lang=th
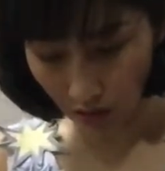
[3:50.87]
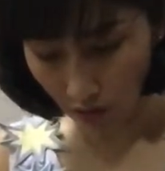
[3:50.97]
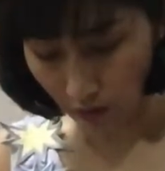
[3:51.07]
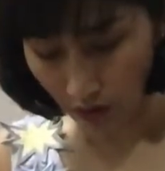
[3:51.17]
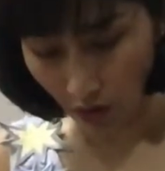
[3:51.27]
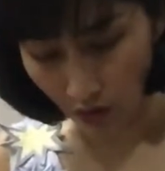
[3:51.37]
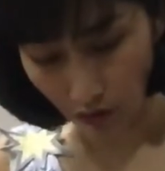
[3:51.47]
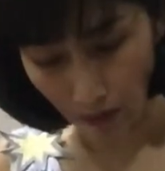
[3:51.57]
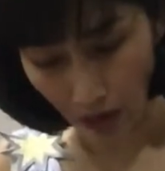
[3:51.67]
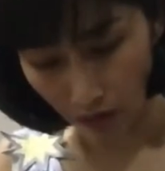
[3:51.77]
หลุยส์วิตตองห
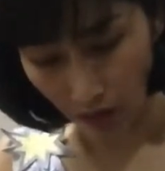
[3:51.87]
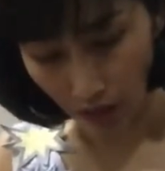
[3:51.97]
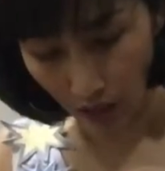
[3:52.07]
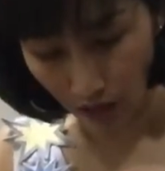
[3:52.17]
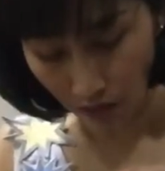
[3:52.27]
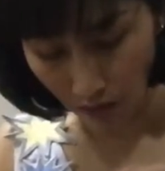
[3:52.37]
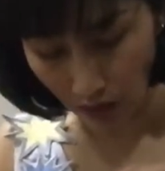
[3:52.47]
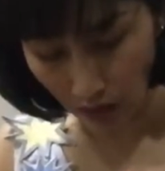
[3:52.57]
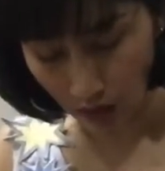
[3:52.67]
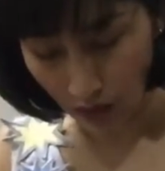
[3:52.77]
รือเปล่านะคะแต่ว่า